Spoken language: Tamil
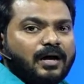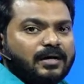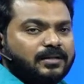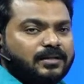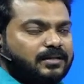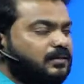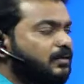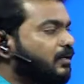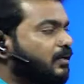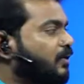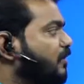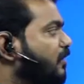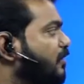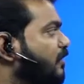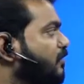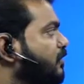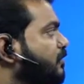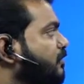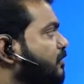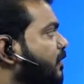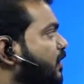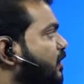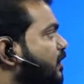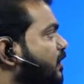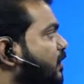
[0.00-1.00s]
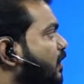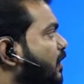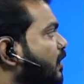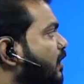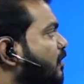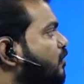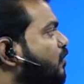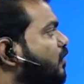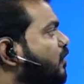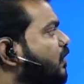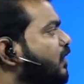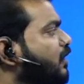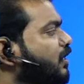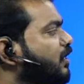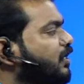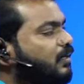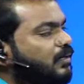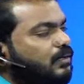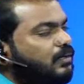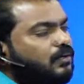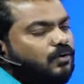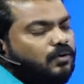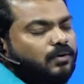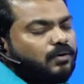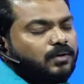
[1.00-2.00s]
அதில் தான் வந்து பார்த்தீங்கன்னா உங்களுக்கு
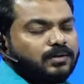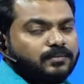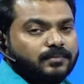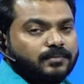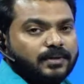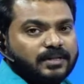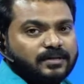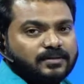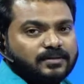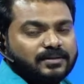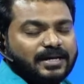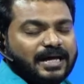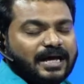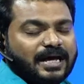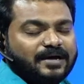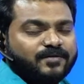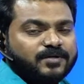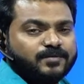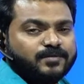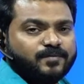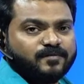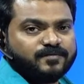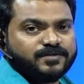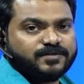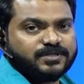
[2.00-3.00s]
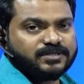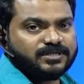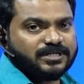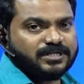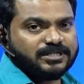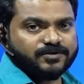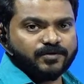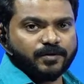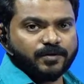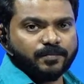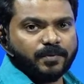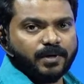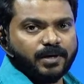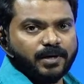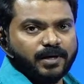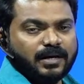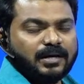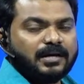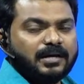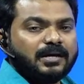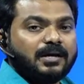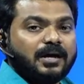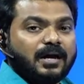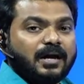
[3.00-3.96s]
லோக் அதாவது லாங்குவேஜ் ப்ரொஃபஷன் டெஸ்ட் வைப்பாங்க